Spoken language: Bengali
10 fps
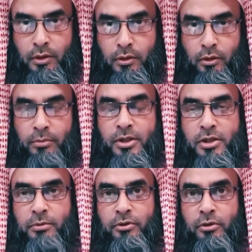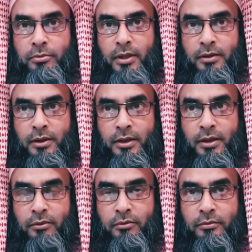অভিশপ্ত ব্যক্তি
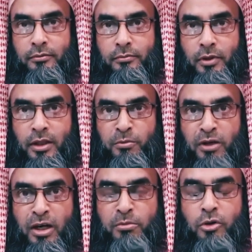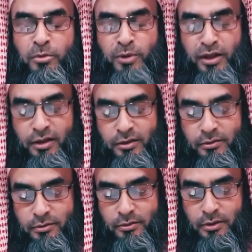কেউ বলে ইমাম খোমেনি
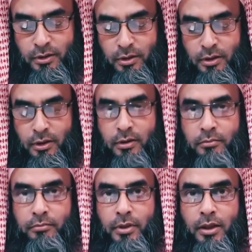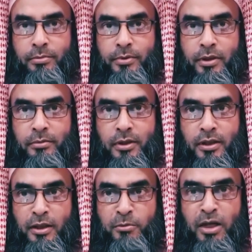বাপের
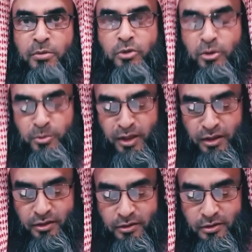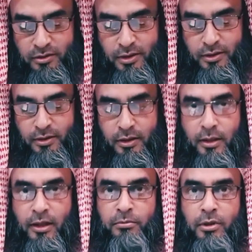বেটা ইমাম খোমেনি তাদের
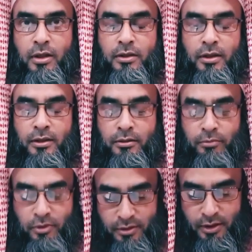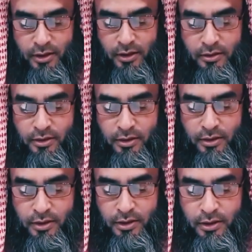আল্লামারা তাদের বক্তারা
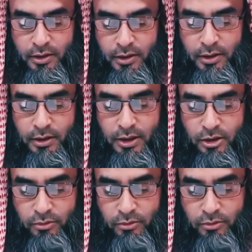এসব